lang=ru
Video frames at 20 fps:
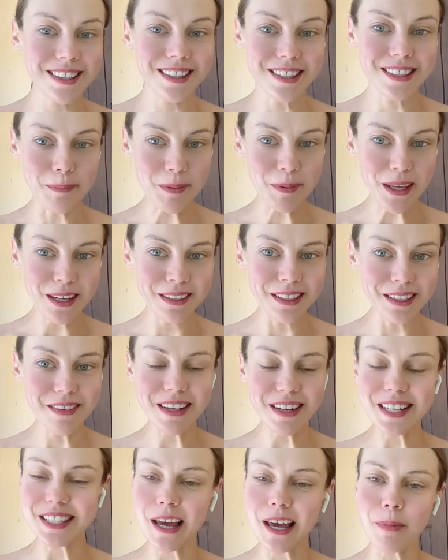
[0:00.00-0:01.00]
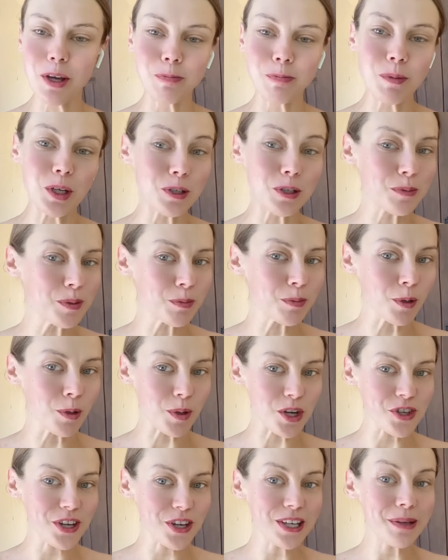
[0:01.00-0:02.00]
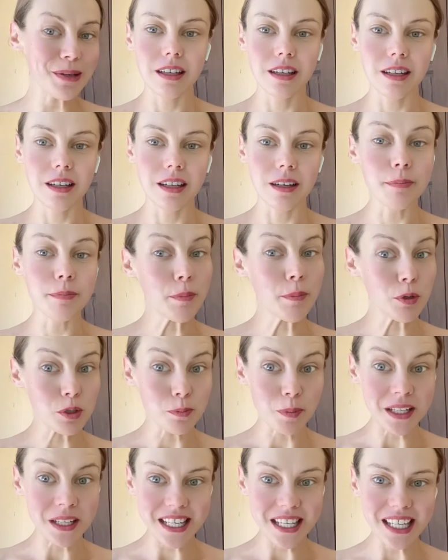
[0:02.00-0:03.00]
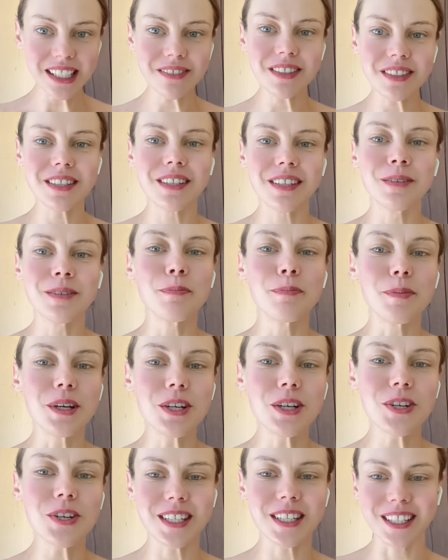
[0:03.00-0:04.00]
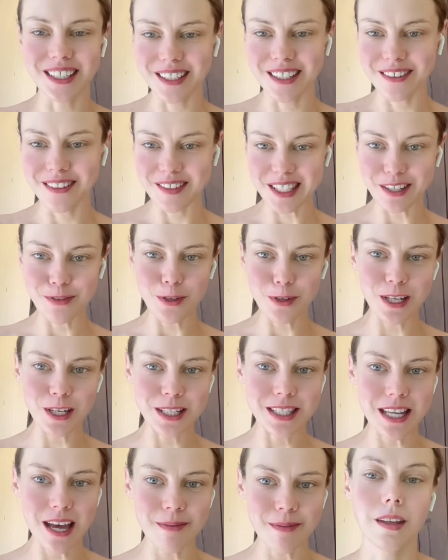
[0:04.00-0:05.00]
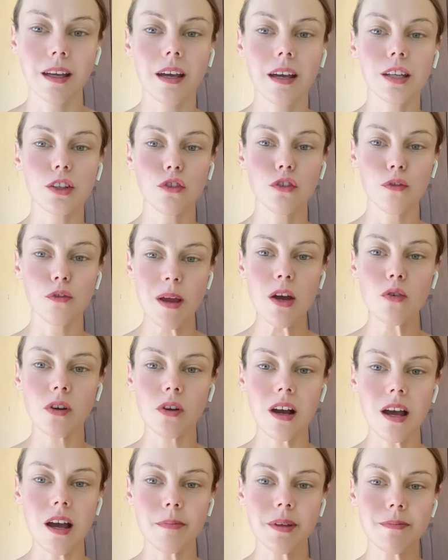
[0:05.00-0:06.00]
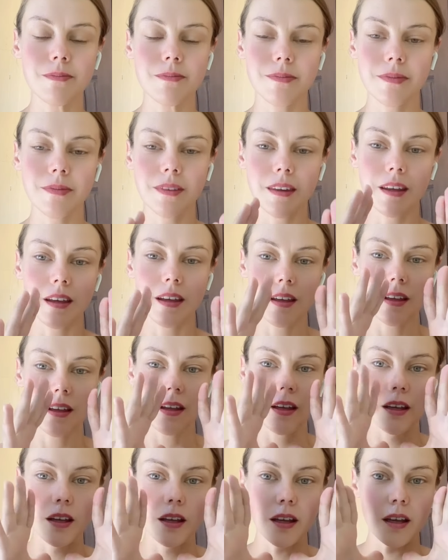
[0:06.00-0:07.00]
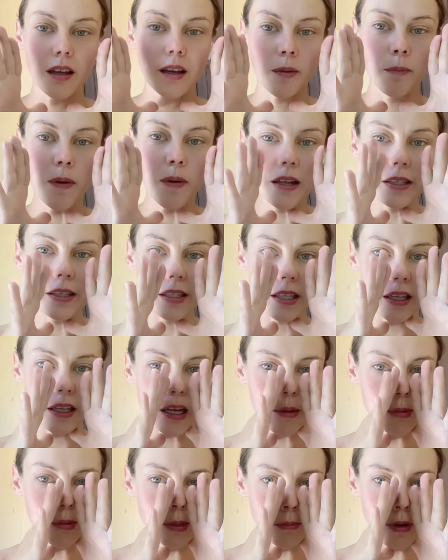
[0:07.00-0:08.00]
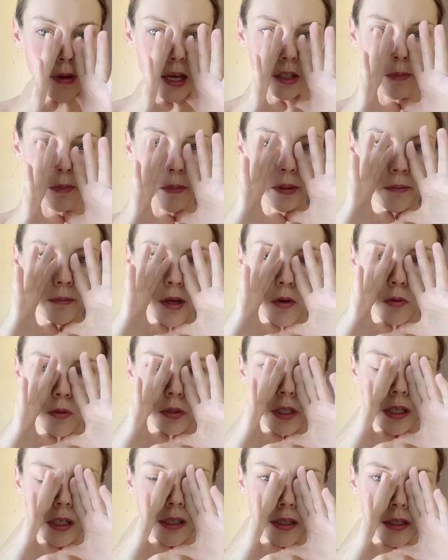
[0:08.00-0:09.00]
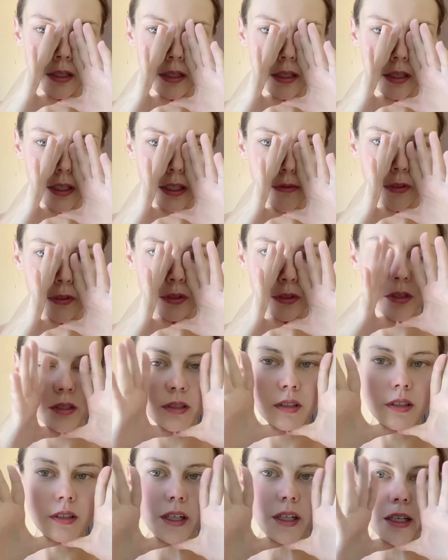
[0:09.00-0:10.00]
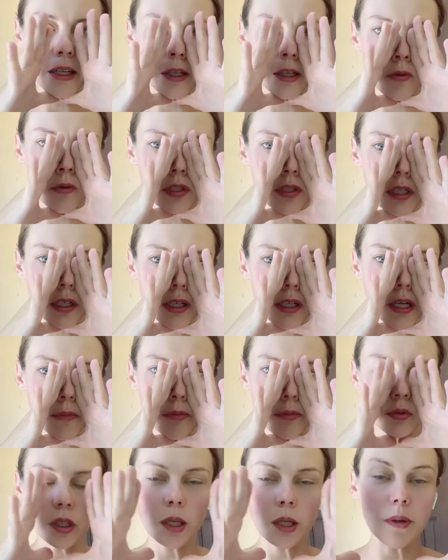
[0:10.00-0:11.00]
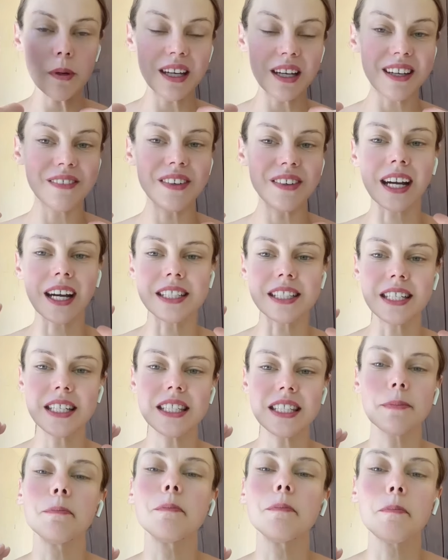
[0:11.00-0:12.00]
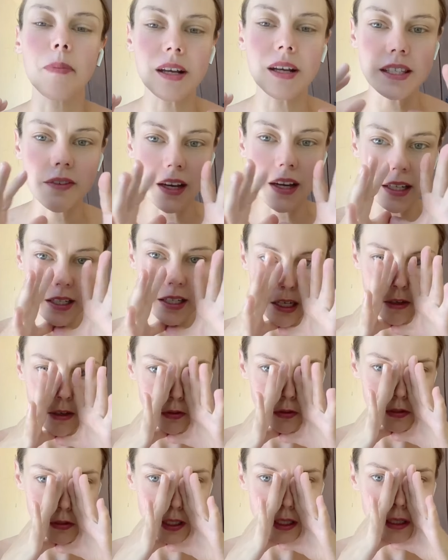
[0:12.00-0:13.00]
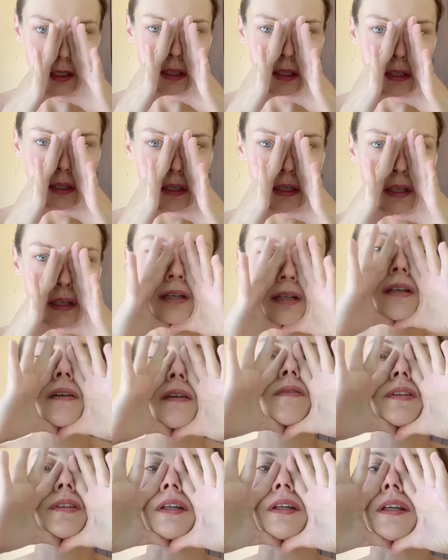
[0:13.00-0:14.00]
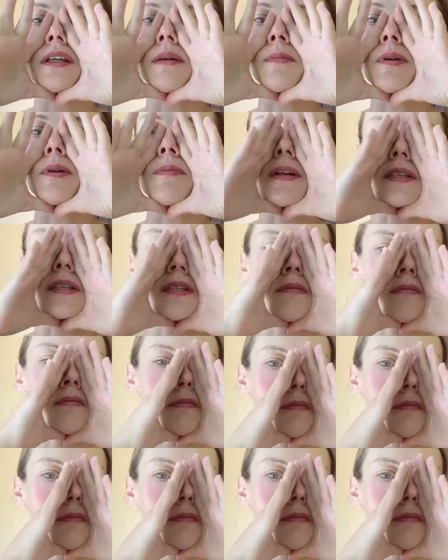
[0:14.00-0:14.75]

Теперь, наверное, самое мое любимое упражнение, мы будем подтягивать мышцы всего лица. Двумя руками пальцы обнимают подбородок и вот крылья носа, как будто бы вы хотите позвать кого-то. Вот таким образом.